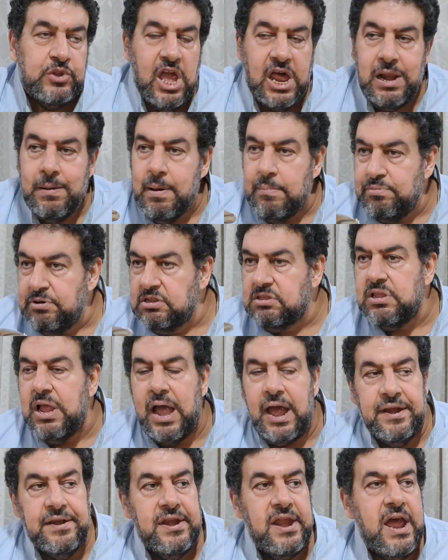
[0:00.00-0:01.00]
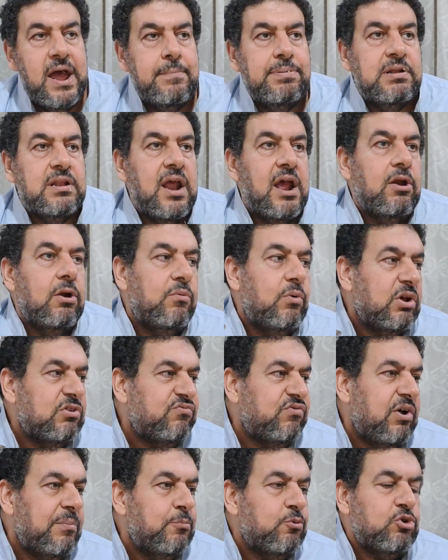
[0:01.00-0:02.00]
يعني لما بنطلع عنها بتلاقي
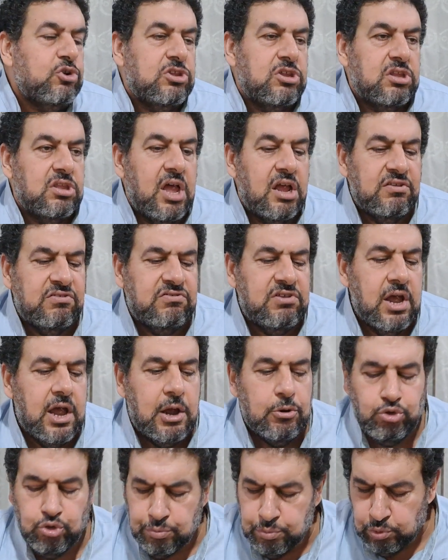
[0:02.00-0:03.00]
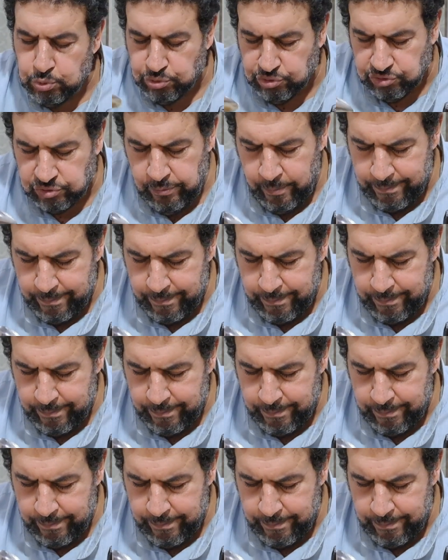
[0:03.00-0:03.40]
الوصفه ممكن تتاثر او تبوظ